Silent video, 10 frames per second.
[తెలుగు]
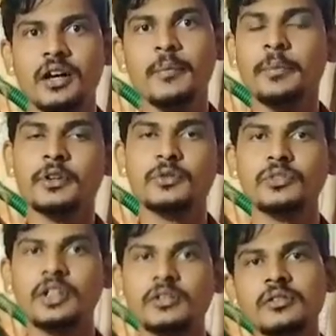
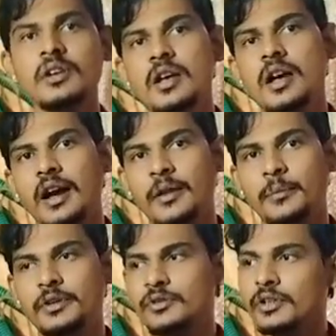పెట్టుకుంటారు అలా
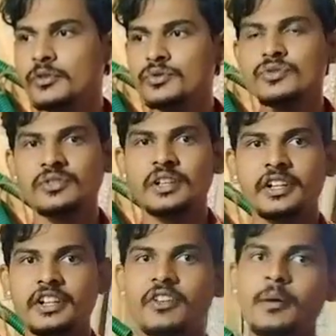పెట్టుకొని ఉంచుకుంటారు
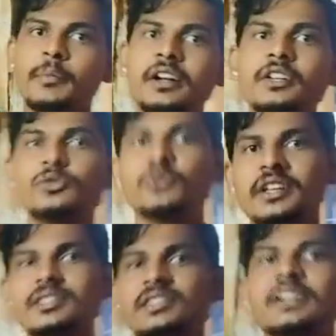నిల్వ మళ్ళీ టూ
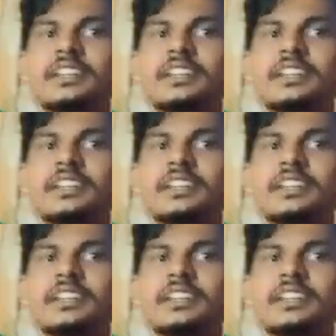డేస్ త్రీ డేస్